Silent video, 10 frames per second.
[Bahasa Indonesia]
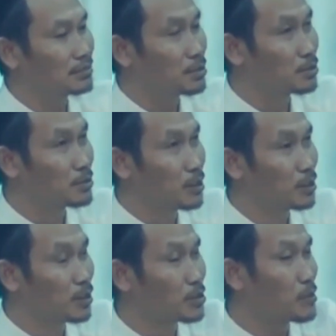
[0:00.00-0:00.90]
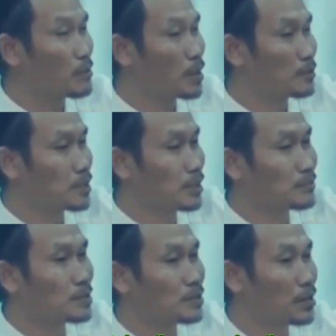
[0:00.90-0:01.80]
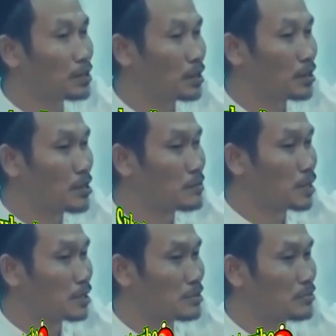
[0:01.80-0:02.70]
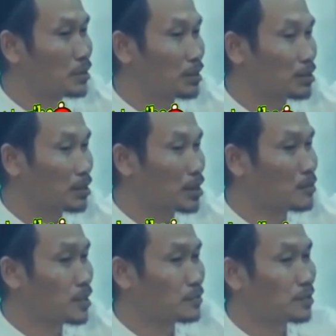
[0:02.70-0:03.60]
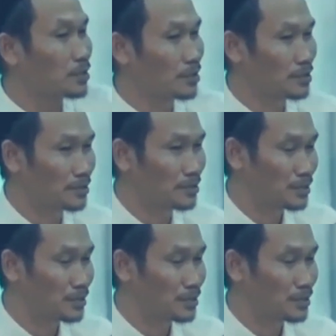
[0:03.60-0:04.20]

di situ ada gambar piramida ada gambar hewan ada gambar pohon